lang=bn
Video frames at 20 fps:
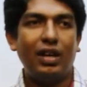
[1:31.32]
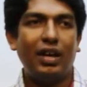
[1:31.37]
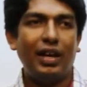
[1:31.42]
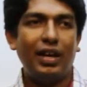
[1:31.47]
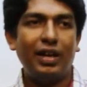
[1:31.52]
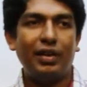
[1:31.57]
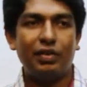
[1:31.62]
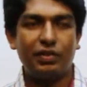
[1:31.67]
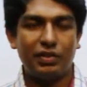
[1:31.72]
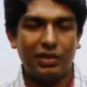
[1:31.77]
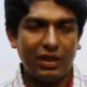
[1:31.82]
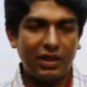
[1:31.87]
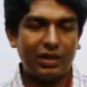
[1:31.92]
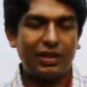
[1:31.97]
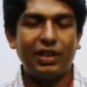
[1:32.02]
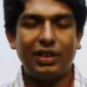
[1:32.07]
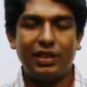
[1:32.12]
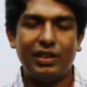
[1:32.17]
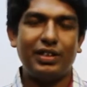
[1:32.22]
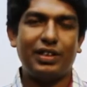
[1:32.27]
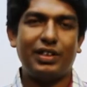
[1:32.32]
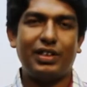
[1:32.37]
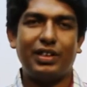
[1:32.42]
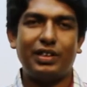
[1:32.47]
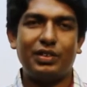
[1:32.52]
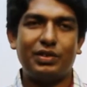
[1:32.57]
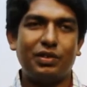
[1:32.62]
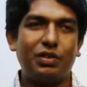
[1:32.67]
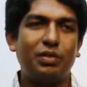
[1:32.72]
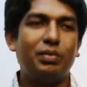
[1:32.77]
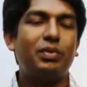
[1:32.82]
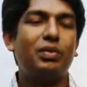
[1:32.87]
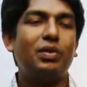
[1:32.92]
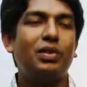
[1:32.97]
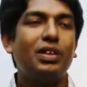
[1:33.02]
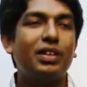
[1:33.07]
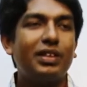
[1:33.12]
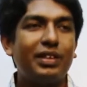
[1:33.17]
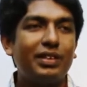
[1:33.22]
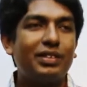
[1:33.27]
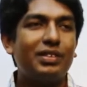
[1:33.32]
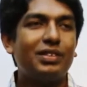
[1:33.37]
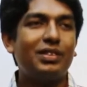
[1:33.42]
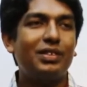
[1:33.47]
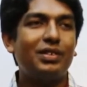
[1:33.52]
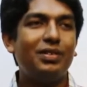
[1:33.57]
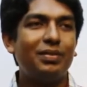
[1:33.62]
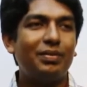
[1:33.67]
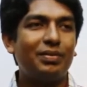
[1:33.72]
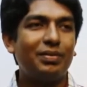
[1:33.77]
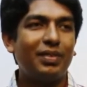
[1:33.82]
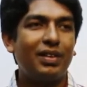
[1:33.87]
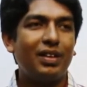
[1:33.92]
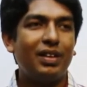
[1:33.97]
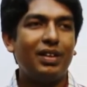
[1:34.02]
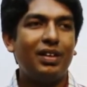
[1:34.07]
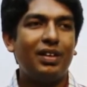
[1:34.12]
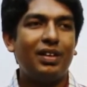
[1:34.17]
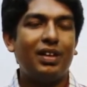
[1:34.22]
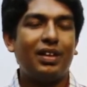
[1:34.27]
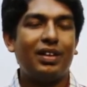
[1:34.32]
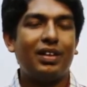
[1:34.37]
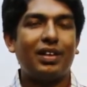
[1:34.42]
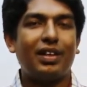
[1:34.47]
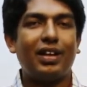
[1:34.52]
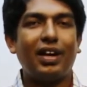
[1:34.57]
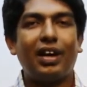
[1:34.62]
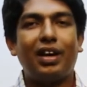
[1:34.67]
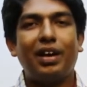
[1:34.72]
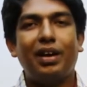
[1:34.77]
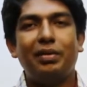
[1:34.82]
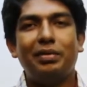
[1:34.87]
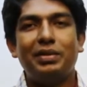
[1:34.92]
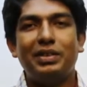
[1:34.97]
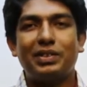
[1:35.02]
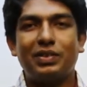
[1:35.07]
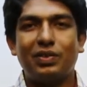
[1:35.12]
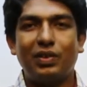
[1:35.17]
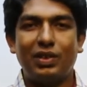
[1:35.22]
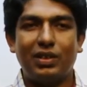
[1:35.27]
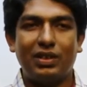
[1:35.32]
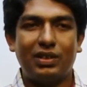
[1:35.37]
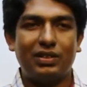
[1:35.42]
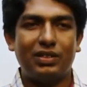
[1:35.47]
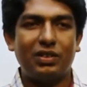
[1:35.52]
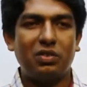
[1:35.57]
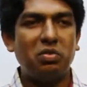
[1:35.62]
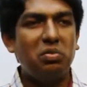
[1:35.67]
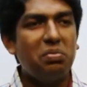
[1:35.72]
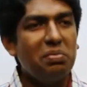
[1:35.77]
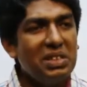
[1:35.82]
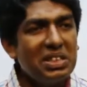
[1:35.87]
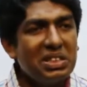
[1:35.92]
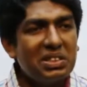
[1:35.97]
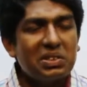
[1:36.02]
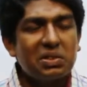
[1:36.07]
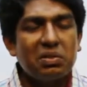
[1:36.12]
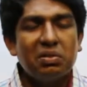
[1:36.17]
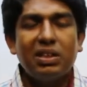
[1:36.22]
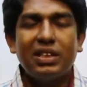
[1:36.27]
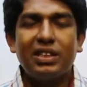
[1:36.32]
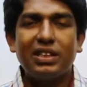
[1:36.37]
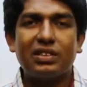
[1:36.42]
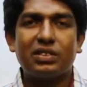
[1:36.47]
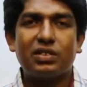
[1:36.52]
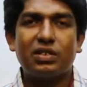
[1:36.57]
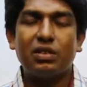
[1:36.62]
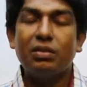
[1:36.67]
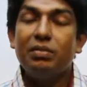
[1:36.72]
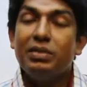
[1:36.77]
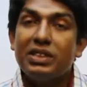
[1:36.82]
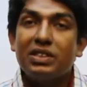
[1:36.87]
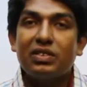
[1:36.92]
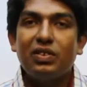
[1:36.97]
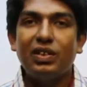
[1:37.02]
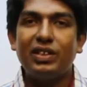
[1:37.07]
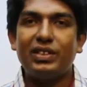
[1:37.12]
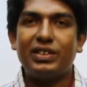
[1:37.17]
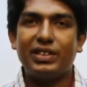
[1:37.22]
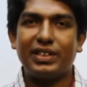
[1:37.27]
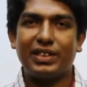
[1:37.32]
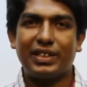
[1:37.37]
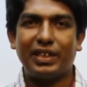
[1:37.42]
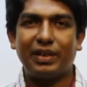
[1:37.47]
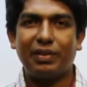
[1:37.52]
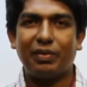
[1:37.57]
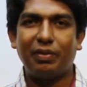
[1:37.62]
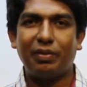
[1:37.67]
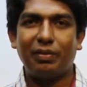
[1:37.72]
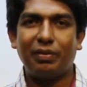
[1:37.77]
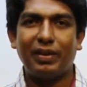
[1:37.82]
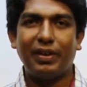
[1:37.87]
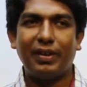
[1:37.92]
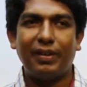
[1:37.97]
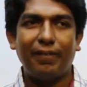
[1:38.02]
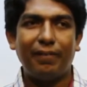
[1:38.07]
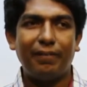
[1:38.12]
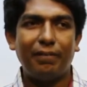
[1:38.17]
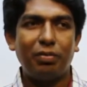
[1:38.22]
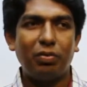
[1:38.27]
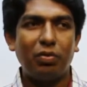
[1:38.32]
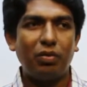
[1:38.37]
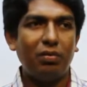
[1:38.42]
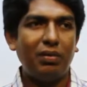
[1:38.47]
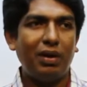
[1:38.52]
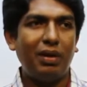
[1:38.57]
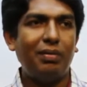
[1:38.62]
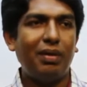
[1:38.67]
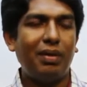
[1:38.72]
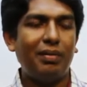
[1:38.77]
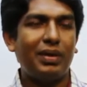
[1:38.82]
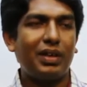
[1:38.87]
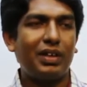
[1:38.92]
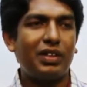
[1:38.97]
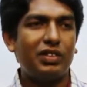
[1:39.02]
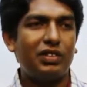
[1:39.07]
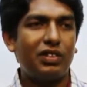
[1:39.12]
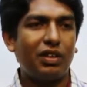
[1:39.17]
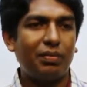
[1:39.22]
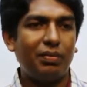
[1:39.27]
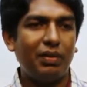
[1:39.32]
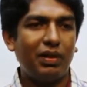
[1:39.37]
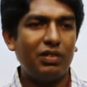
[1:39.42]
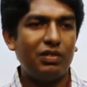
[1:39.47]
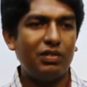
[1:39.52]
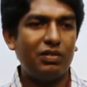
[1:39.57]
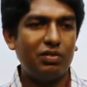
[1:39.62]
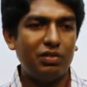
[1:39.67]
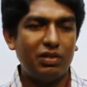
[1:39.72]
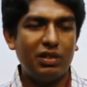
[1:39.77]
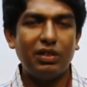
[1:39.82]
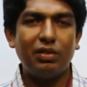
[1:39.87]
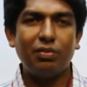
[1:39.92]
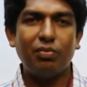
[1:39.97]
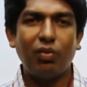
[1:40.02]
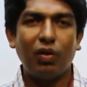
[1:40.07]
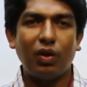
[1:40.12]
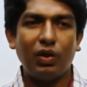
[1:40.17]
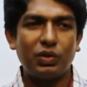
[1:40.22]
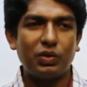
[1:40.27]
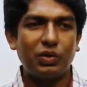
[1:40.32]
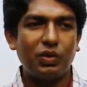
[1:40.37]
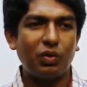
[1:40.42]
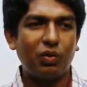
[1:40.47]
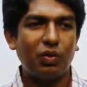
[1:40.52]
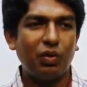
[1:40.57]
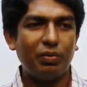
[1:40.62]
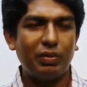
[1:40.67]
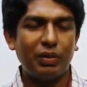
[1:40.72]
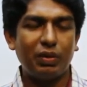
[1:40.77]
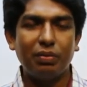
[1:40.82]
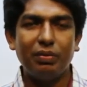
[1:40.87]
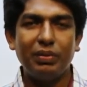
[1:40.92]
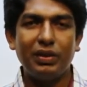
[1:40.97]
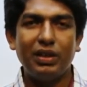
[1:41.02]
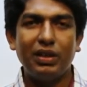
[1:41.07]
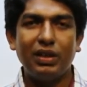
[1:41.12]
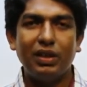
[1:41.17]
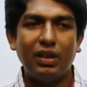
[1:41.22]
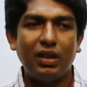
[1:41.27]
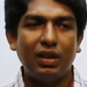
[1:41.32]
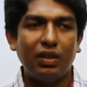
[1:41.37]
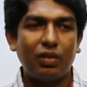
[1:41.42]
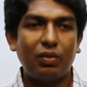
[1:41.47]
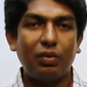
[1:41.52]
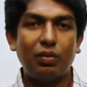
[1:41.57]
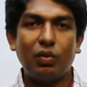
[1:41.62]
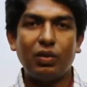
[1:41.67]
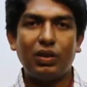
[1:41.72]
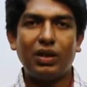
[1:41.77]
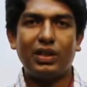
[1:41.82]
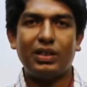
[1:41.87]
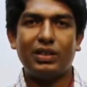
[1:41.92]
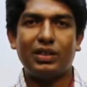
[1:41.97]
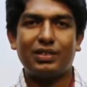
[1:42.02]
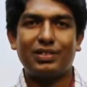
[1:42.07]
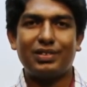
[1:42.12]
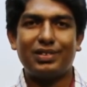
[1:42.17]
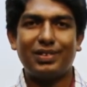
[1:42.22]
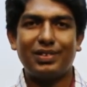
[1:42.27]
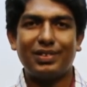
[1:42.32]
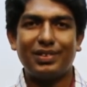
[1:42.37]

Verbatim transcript: এই রোজিনা আক্তার এদিকে আসো তুমি কোথায় যাচ্ছ তো কাকা আমি স্কুলে যাচ্ছি তুমি স্কুলে যাচ্ছ তুমি স্কুলে যেয়ে কী করবে তোমার বাবা কৃষক মানুষ দুই দিন পড়াশুনো করবে তুমি তুমি কোথায় যাচ্ছ